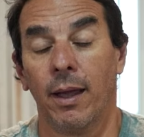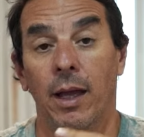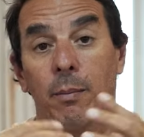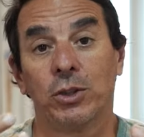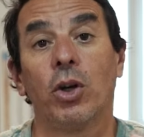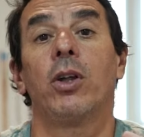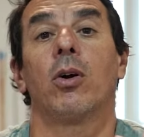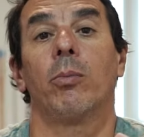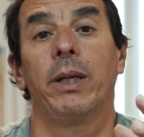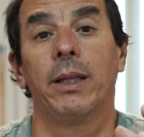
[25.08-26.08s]
El mayor
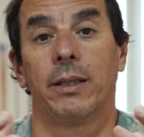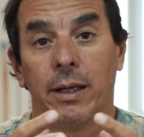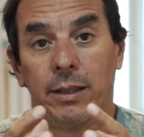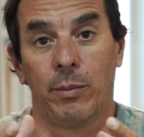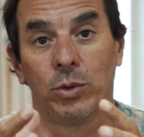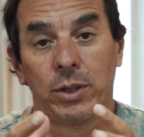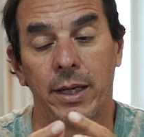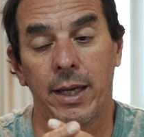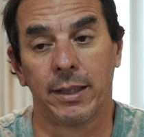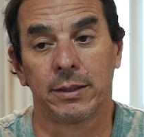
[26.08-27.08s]
inconveniente que tenemos
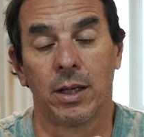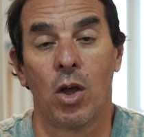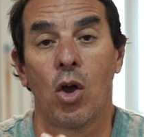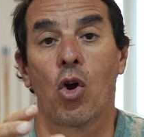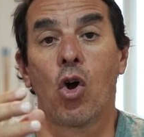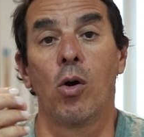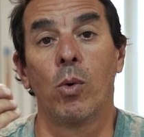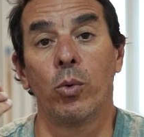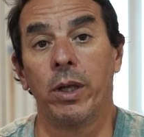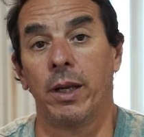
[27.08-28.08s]
ahí es
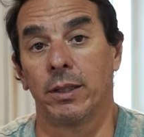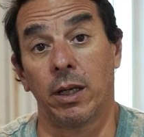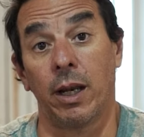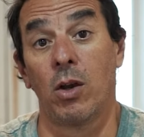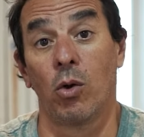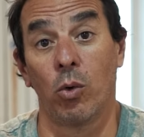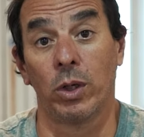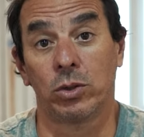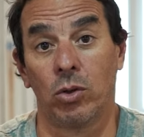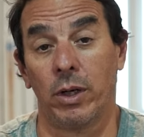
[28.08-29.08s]
cómo unir ese nylon
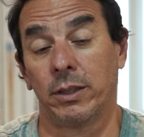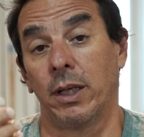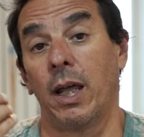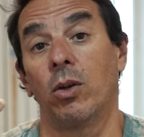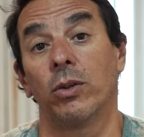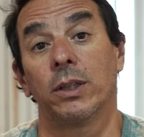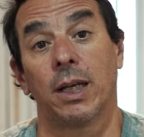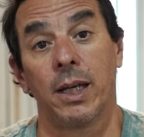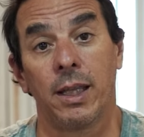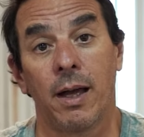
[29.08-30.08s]
grueso, ese nylon de
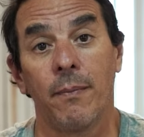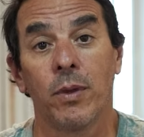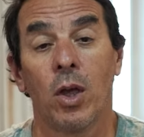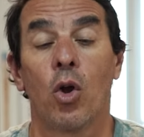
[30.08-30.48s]
salida,